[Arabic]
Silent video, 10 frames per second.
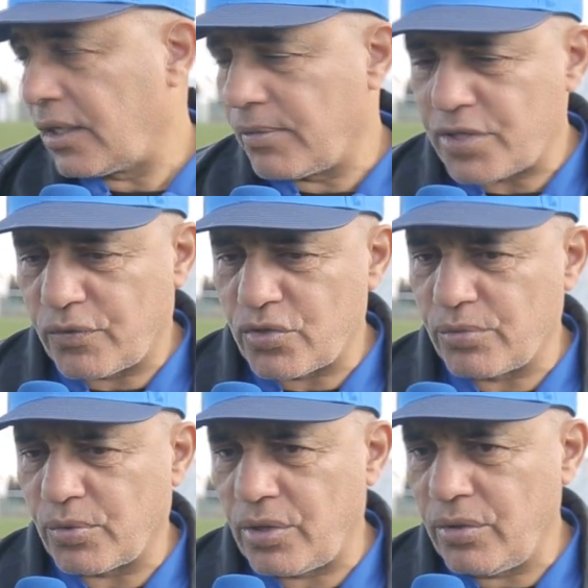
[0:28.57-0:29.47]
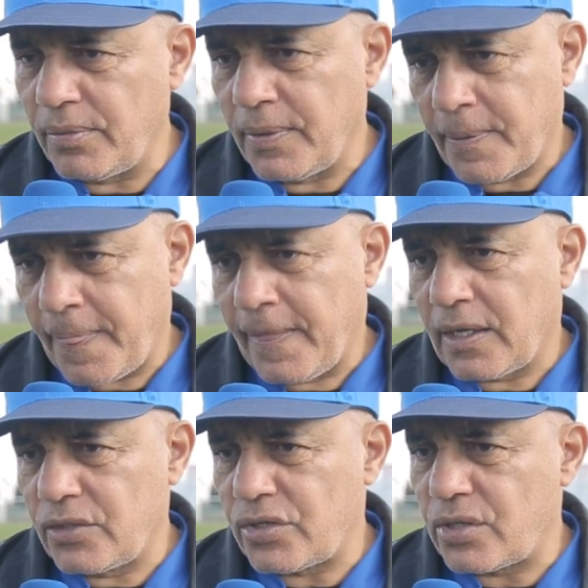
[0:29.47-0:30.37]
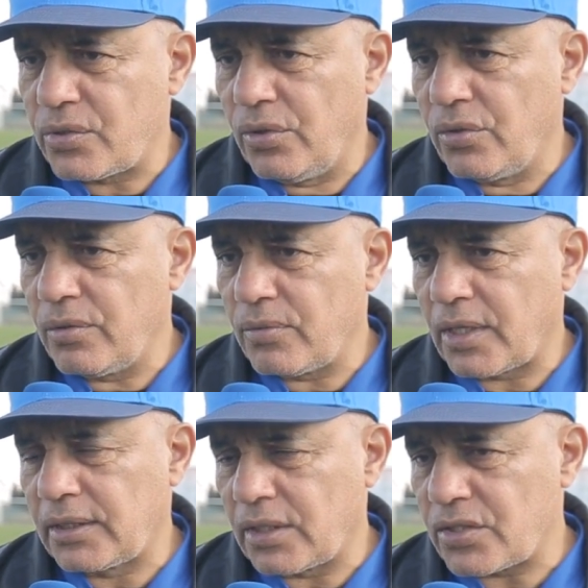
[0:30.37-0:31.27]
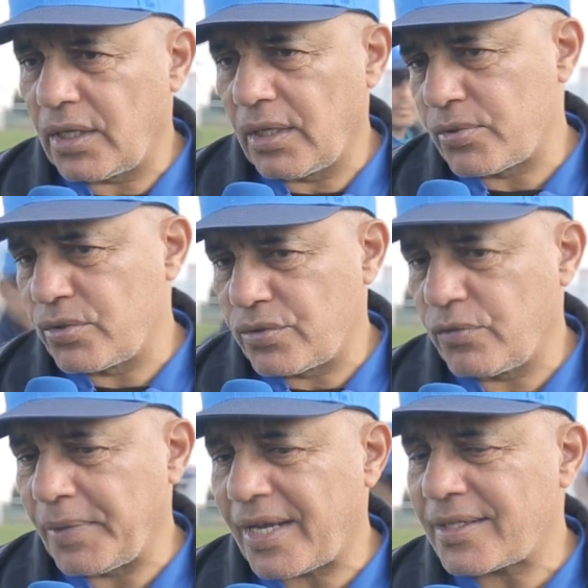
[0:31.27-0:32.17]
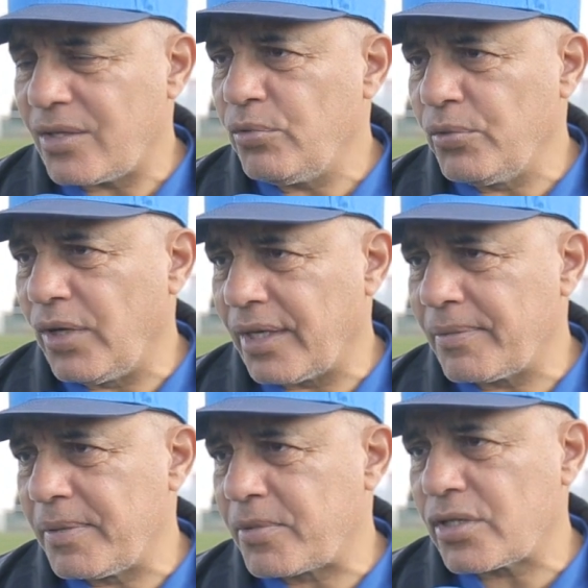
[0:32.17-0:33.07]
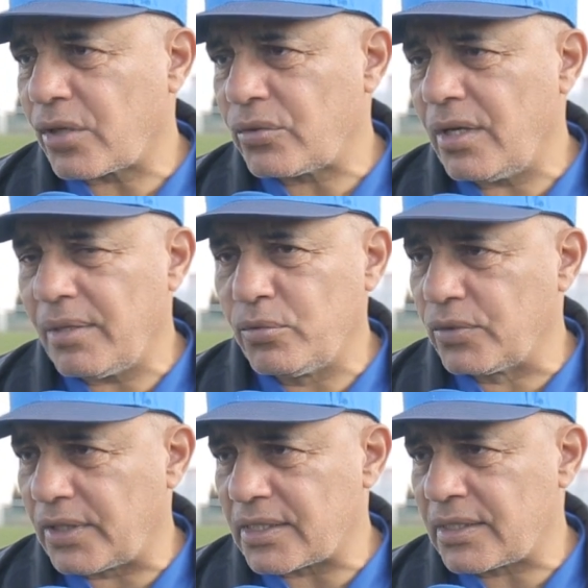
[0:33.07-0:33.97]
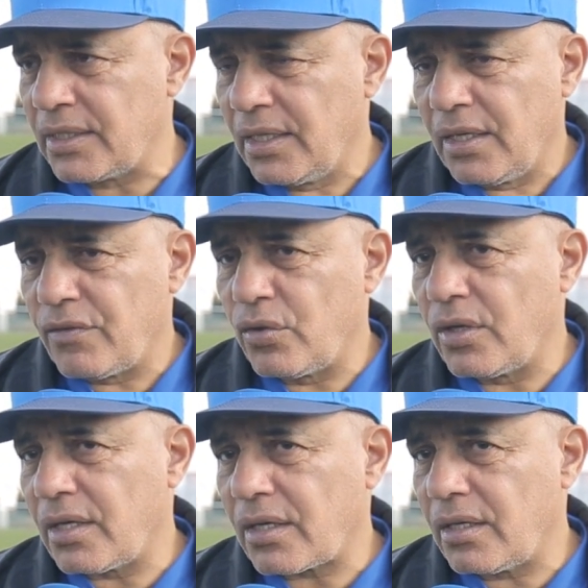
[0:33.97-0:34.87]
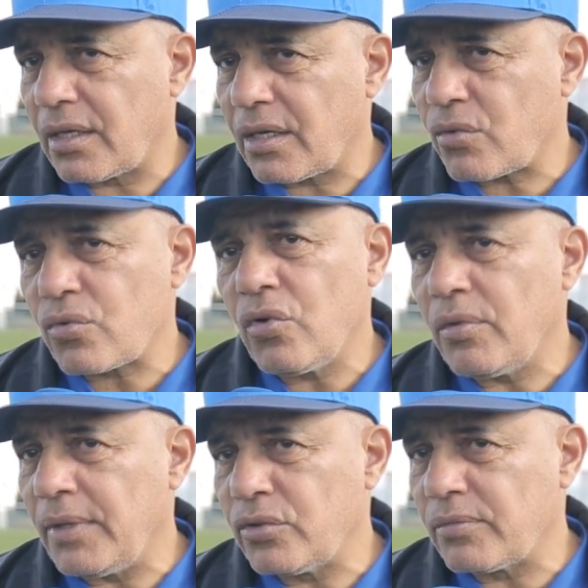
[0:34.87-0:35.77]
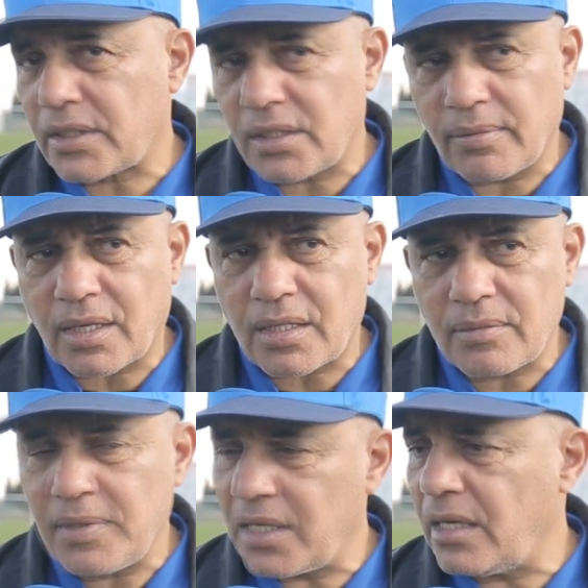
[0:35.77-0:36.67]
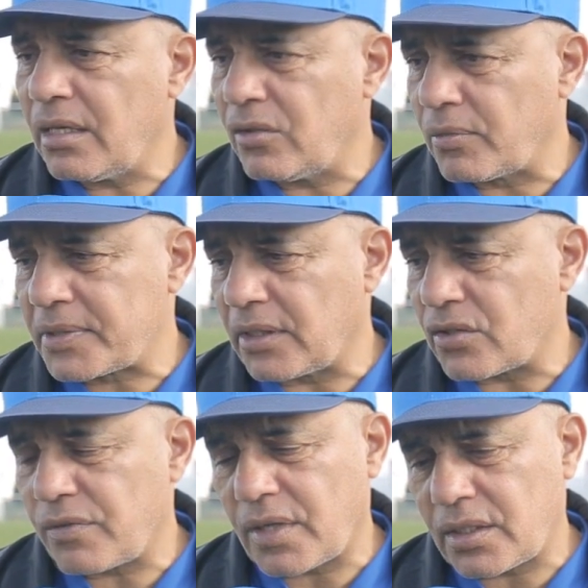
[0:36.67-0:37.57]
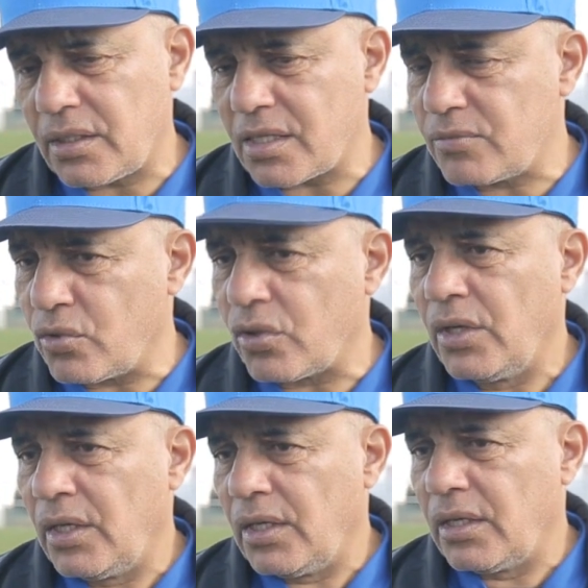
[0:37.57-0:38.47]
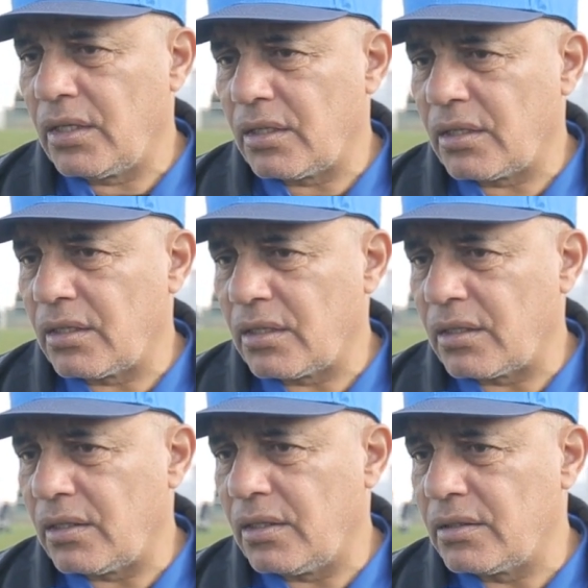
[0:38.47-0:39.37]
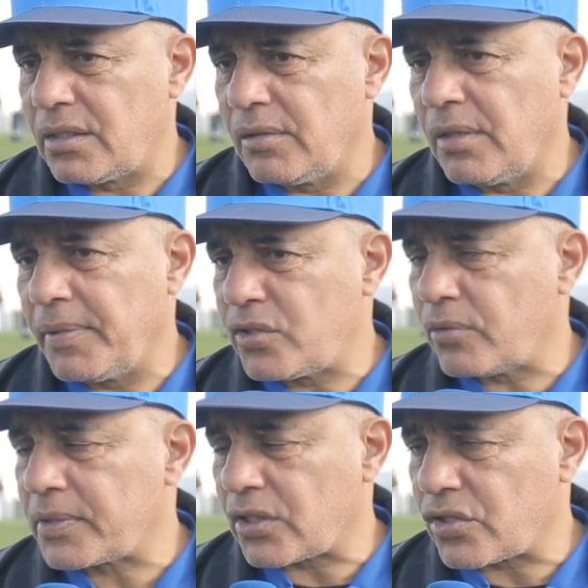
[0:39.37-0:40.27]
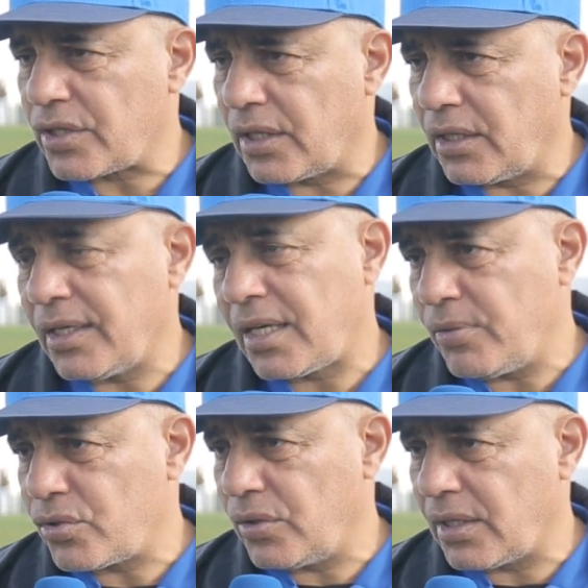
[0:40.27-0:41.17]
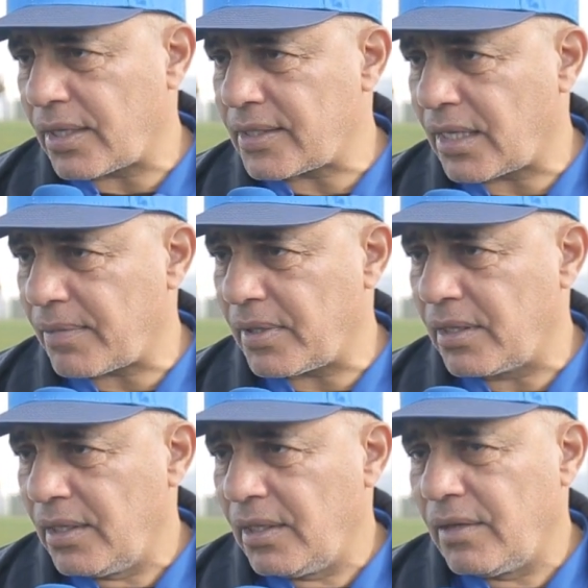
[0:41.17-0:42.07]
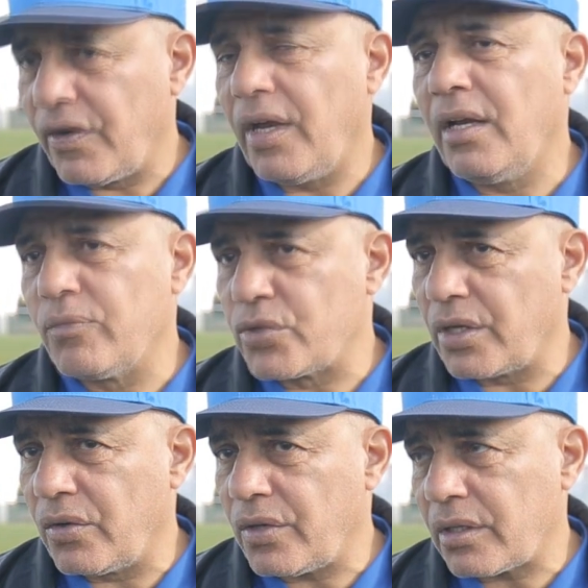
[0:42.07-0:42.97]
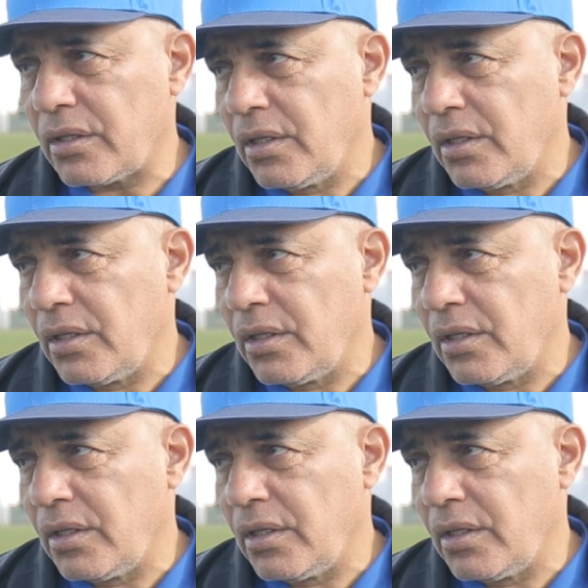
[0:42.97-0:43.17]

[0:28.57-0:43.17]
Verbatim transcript: كما شافوا الجمهور اليوم غنجلسوا اليوم غدا ان شاء الله باش نشوفوا بغينا نقتنعوا منه حنا ما يمكنش ناخذوا لاعب تيست الاخرون كلهم عندهم اختبارات من هنا ليوم 16 فنحسموا آه، الانتدابات يوم 16 ان شاء الله حنا كنبحثوا على راس حربه في اعلى مستوى